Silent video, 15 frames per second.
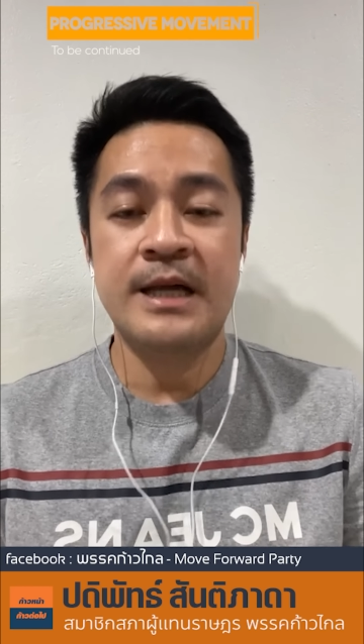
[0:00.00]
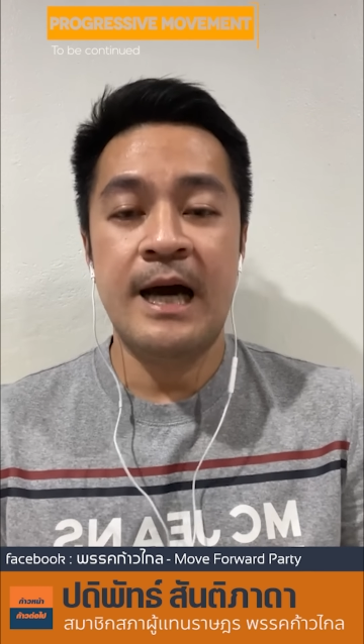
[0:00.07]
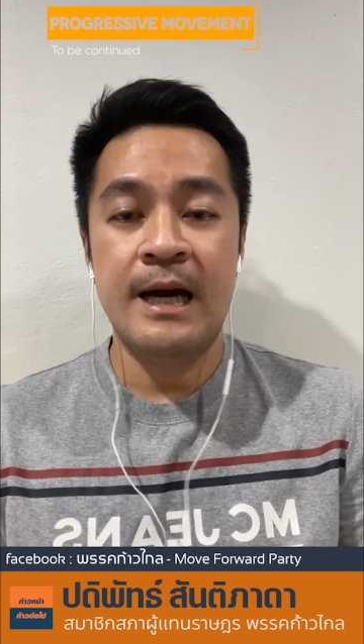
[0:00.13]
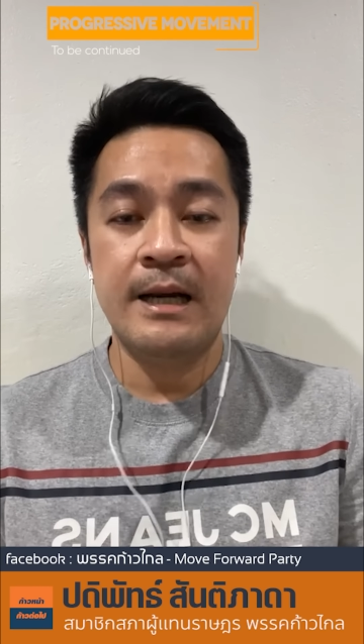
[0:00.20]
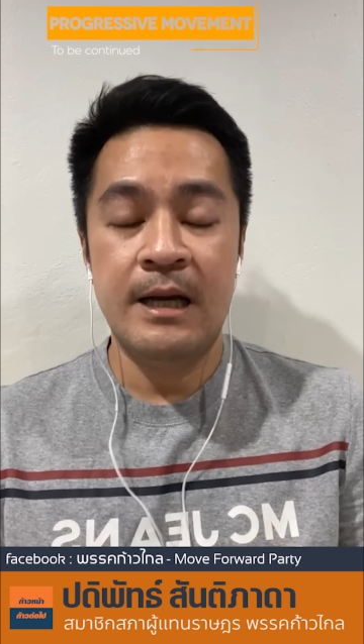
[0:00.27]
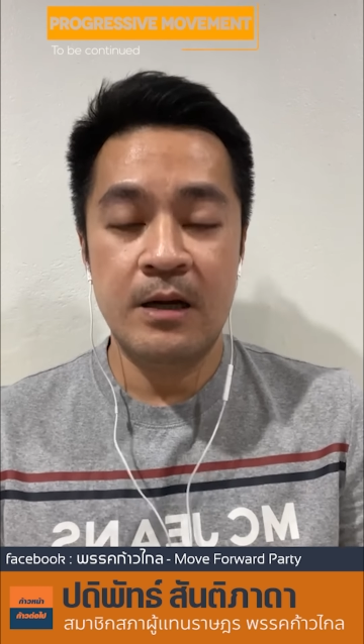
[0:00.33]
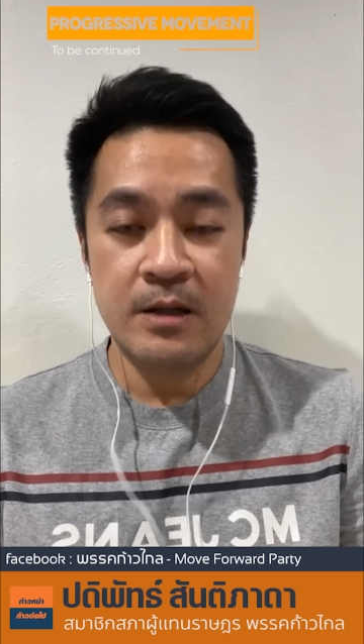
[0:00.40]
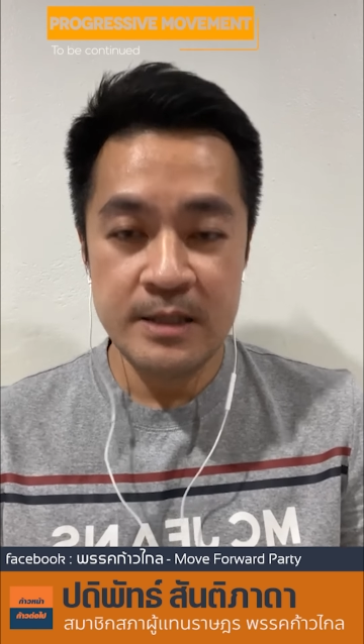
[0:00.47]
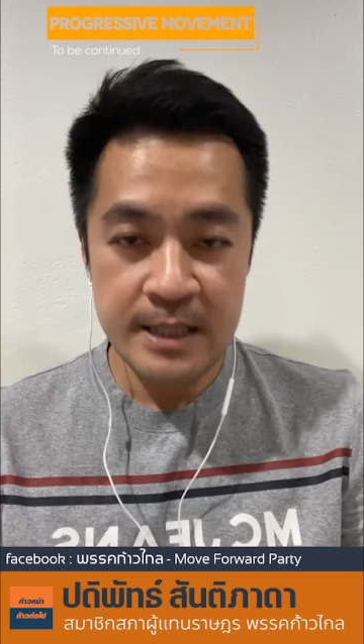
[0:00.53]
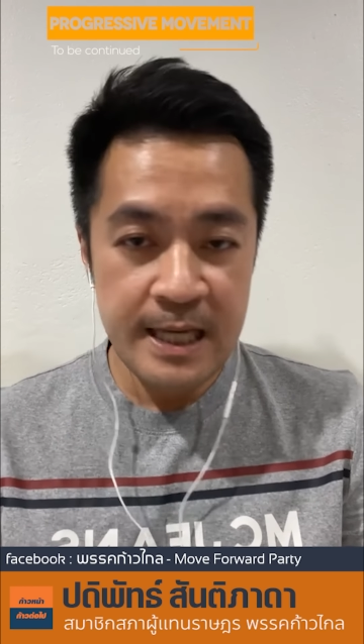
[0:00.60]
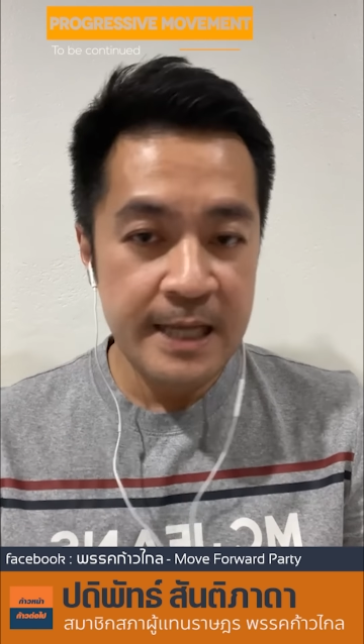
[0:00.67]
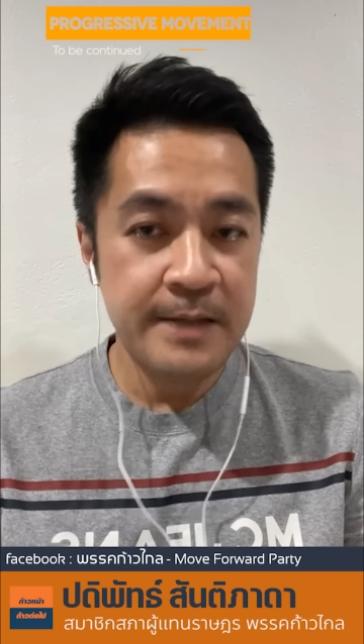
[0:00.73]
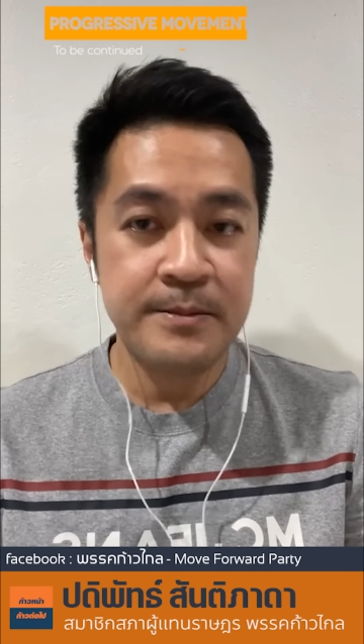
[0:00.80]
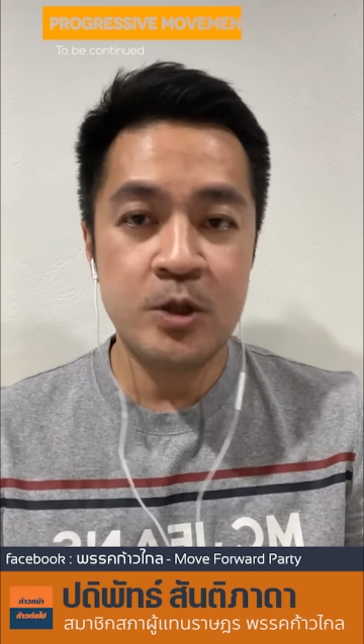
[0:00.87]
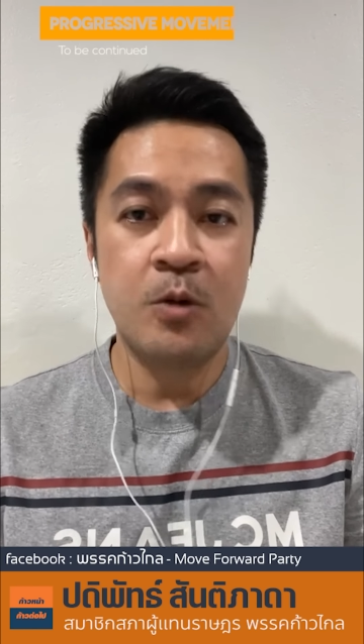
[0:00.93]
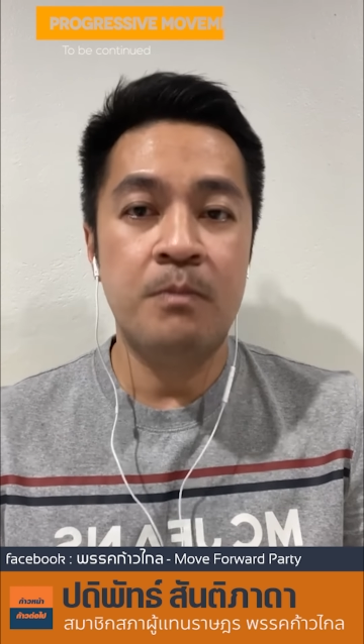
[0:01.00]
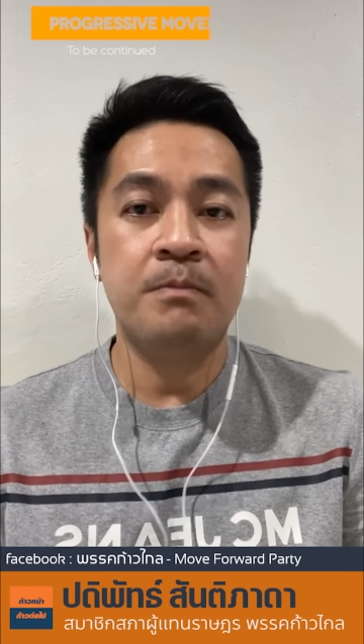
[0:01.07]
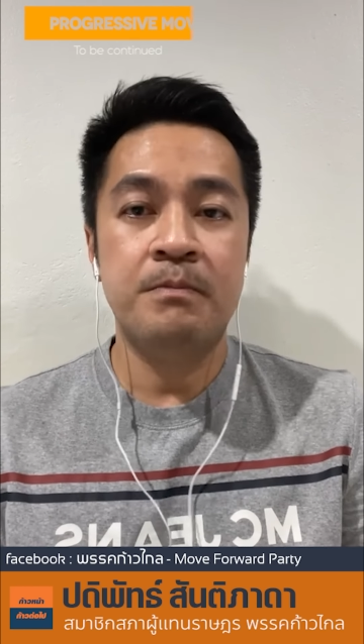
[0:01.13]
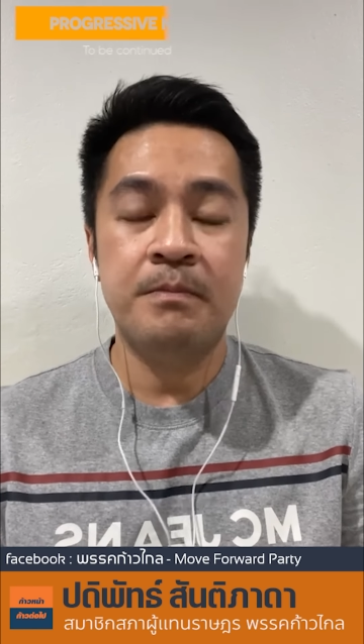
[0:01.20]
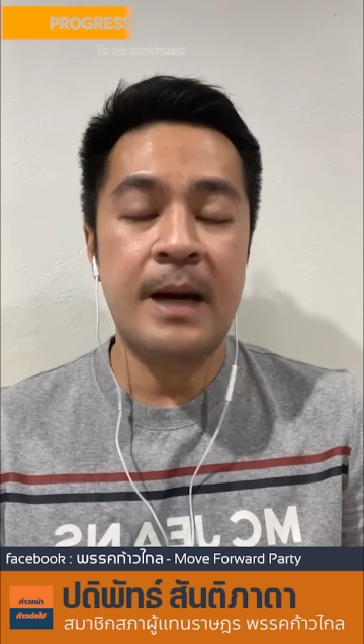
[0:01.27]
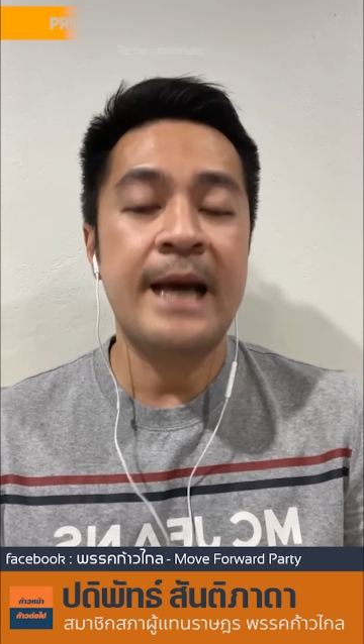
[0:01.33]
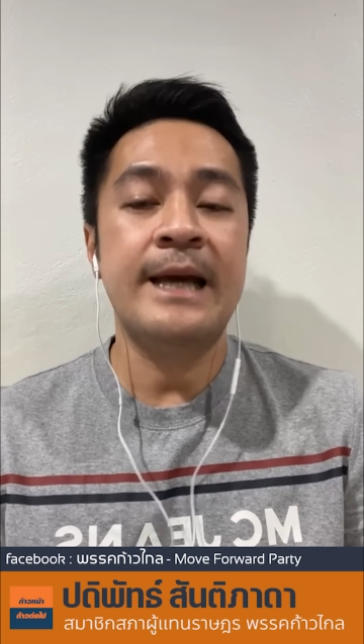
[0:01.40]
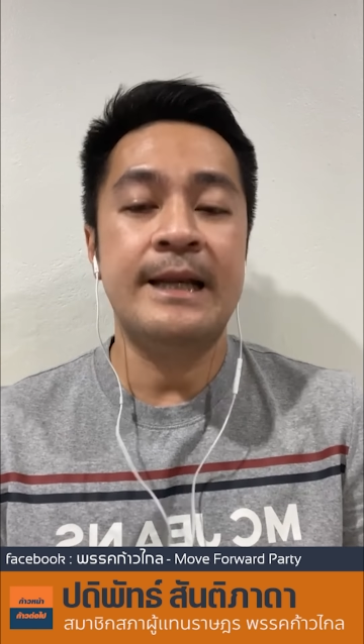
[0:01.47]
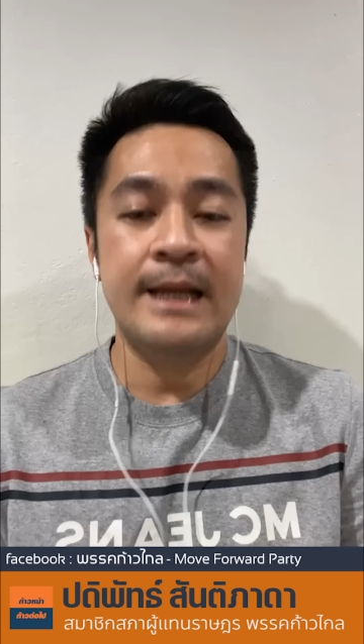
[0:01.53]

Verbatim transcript: ซะแล้วก็จะได้จบไป